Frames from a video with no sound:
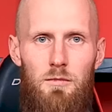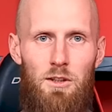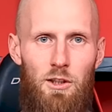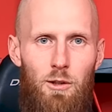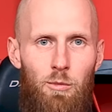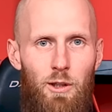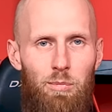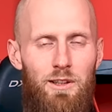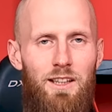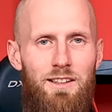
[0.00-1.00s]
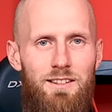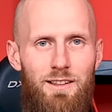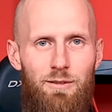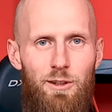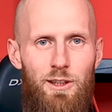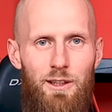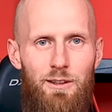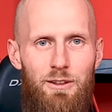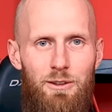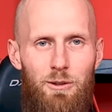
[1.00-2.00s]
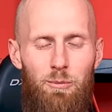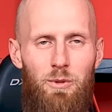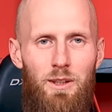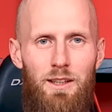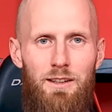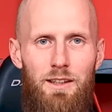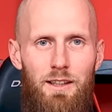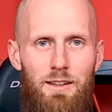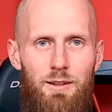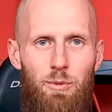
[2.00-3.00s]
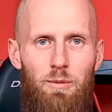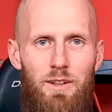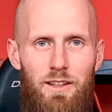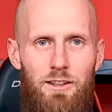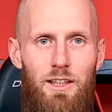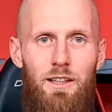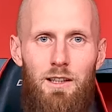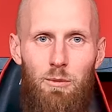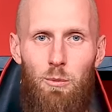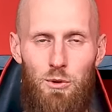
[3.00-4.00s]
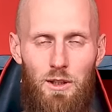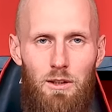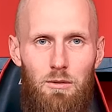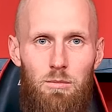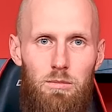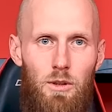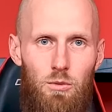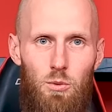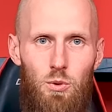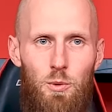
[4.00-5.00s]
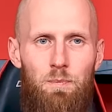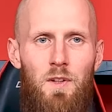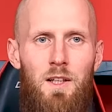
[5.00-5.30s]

dlaczego moje pytanie zazwyczaj do klienta sprowadza się, a kiedy był przegląd? Otóż